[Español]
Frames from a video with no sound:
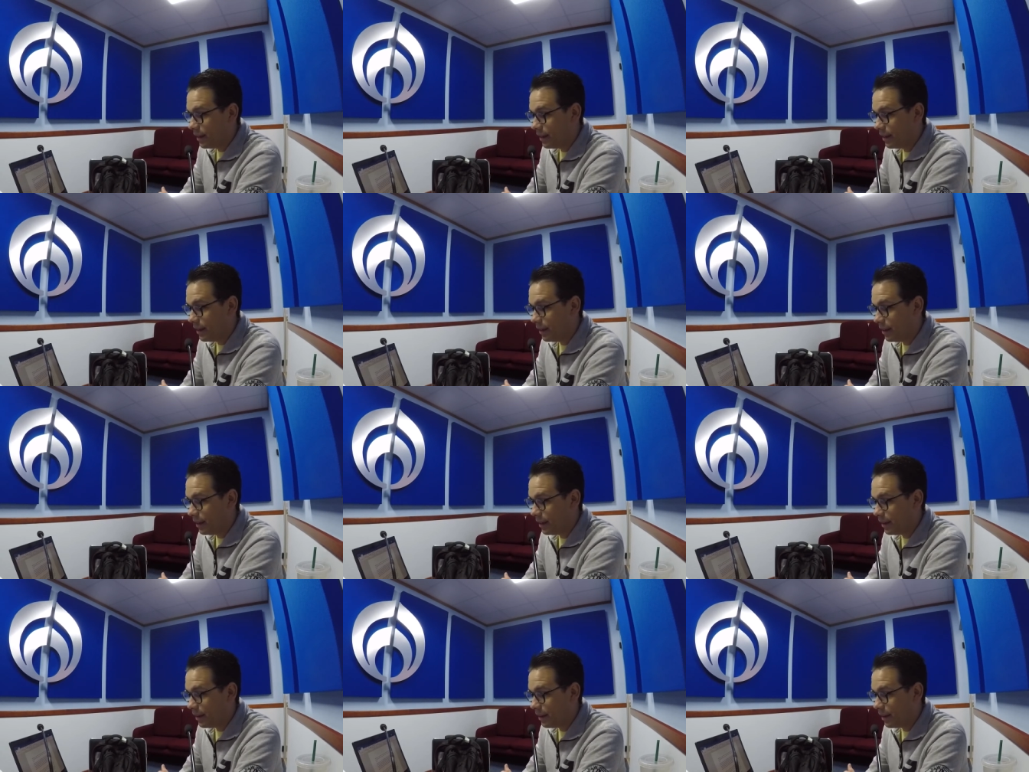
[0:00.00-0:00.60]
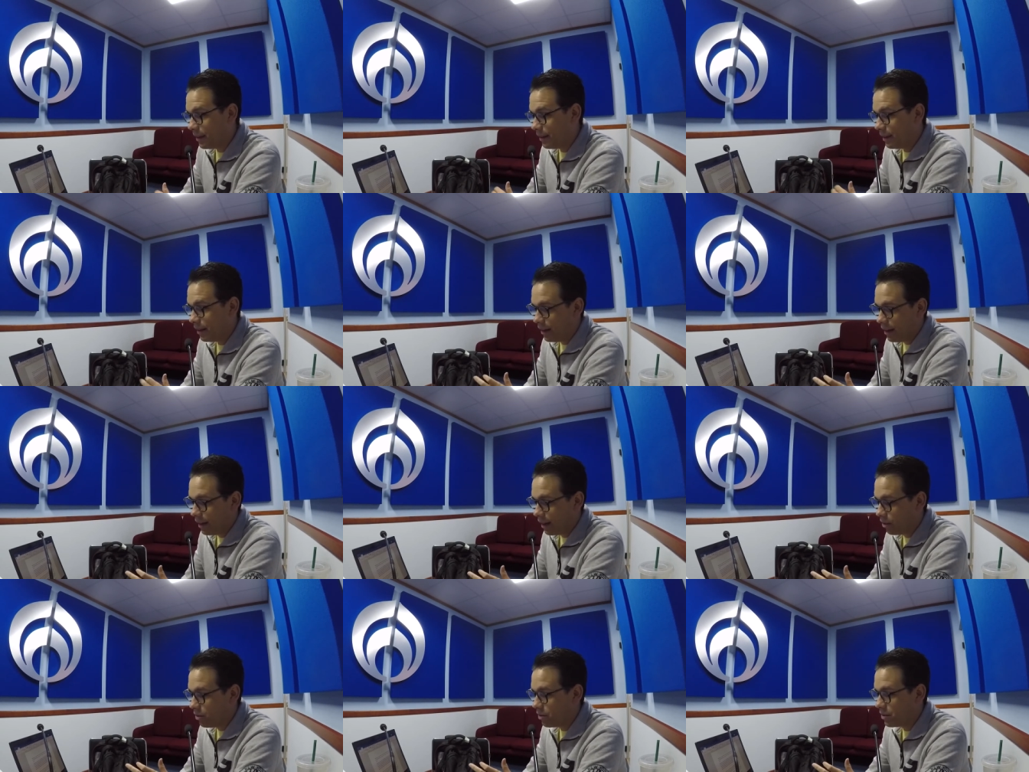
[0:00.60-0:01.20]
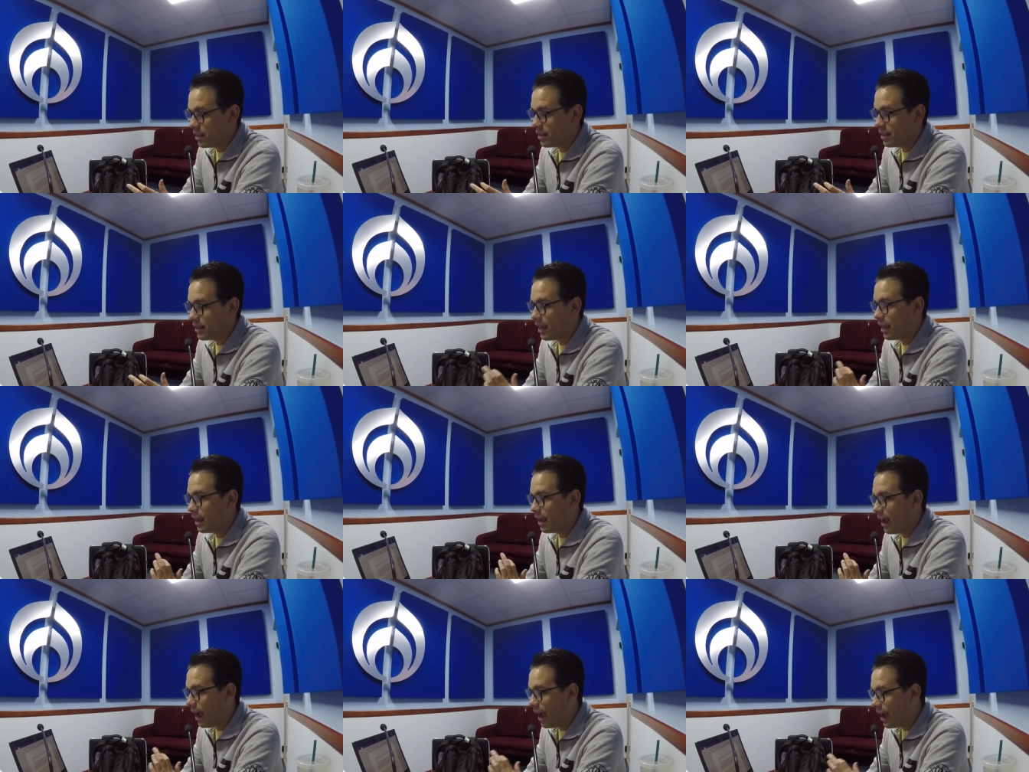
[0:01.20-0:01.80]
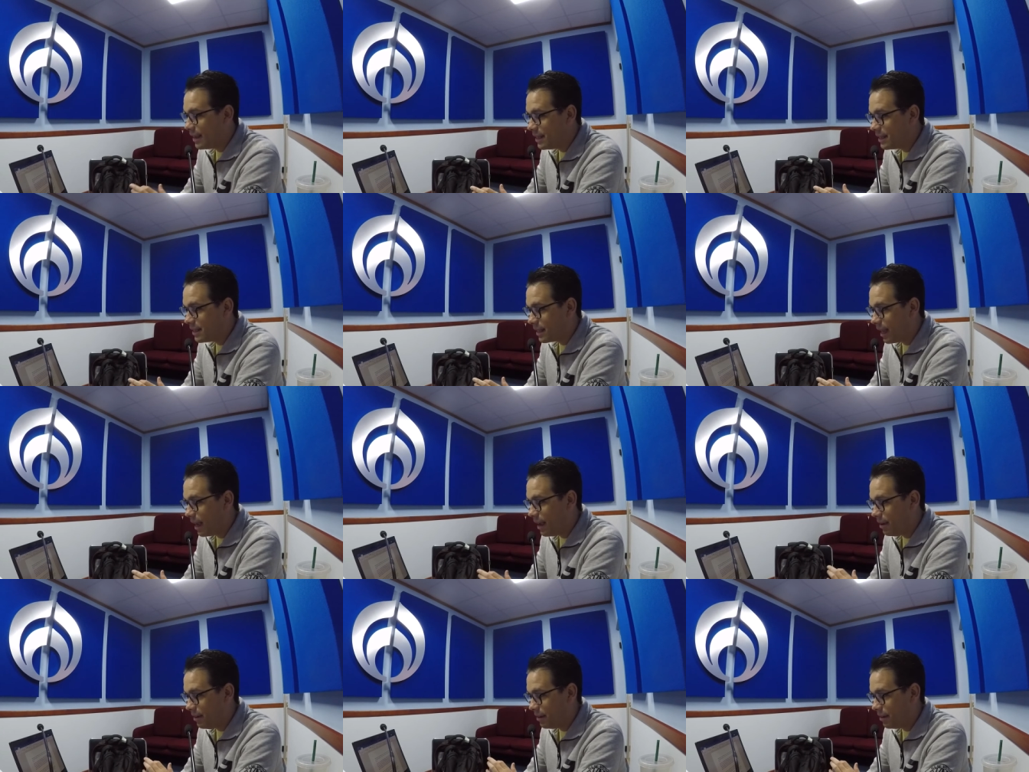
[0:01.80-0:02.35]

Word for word: Eh, la cosa es que ahí está,